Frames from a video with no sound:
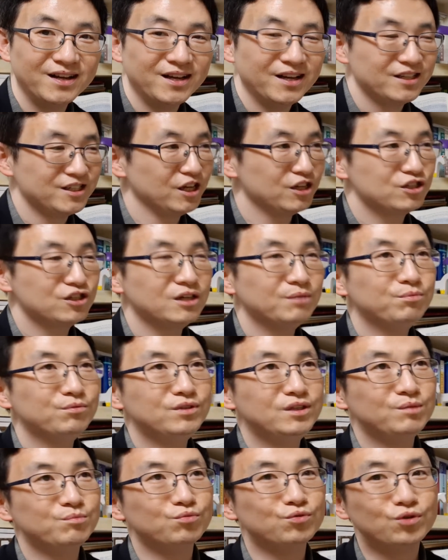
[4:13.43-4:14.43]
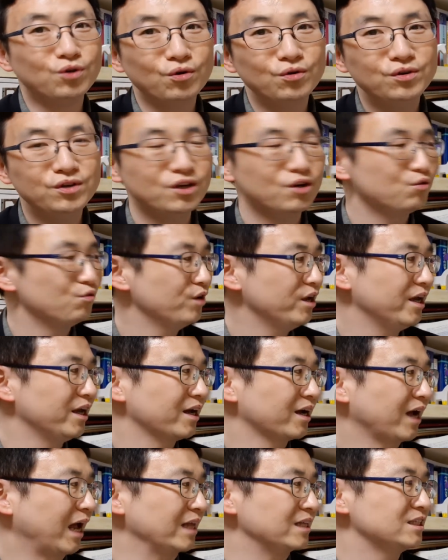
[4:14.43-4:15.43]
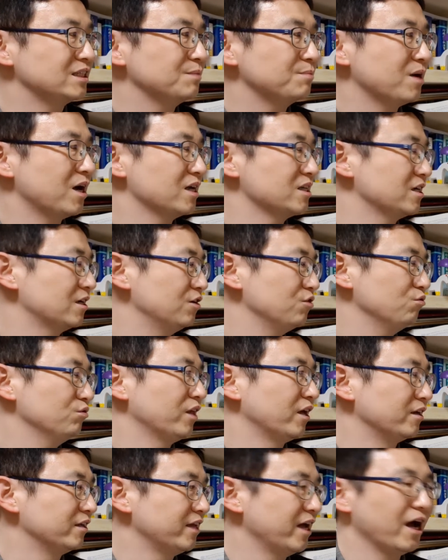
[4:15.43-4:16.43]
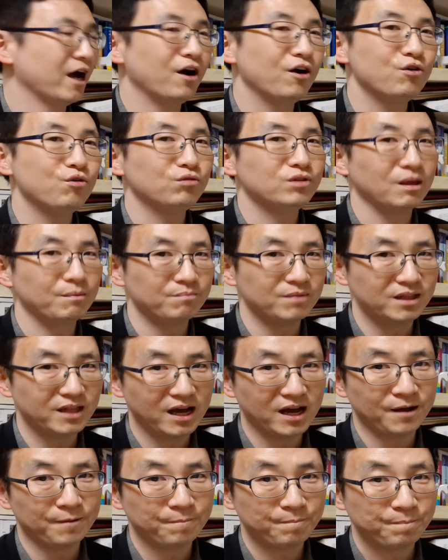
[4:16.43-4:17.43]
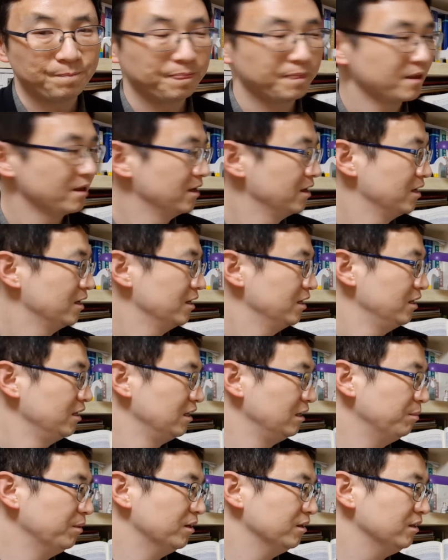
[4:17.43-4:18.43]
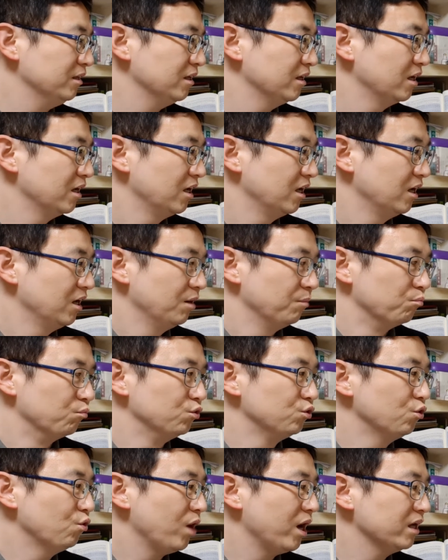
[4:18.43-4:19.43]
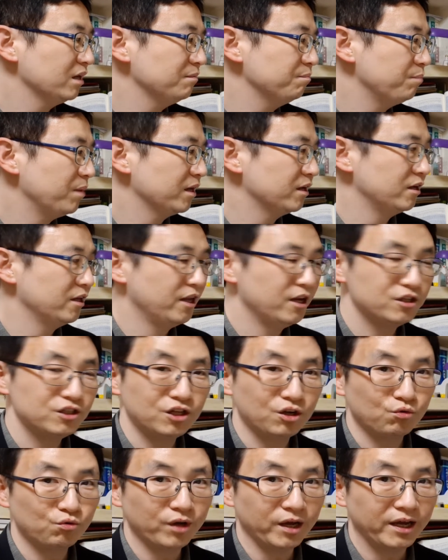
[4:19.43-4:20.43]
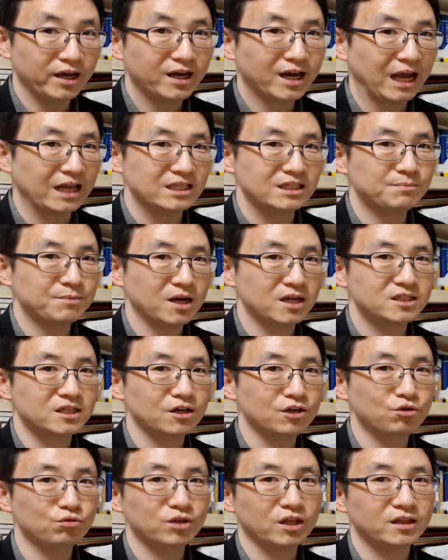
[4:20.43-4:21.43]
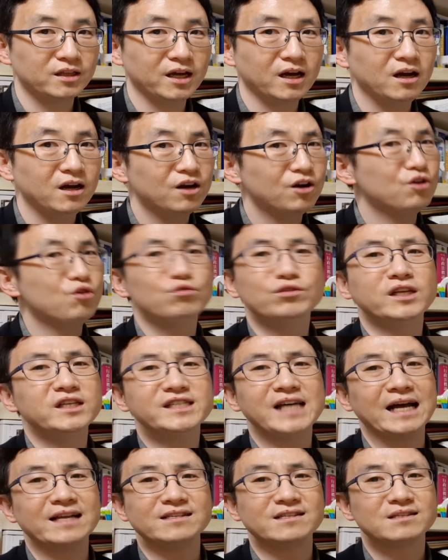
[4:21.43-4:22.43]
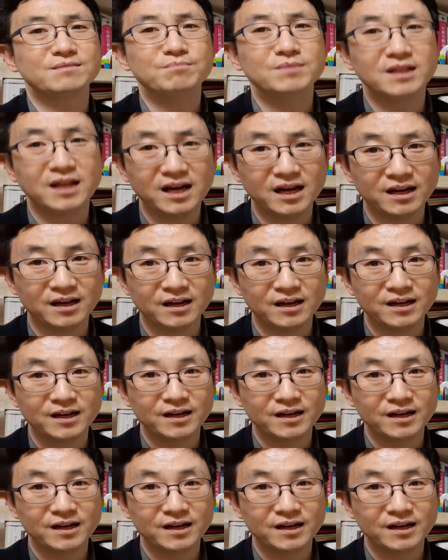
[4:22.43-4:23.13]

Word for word: 재처분이 무효인 경우에 간접 강제가 허용되느냐? 허용됩니다. 2번, 무효 확입 판결이 내려진 경우에 간접 강제가 허용된다? 허용되지 않습니다.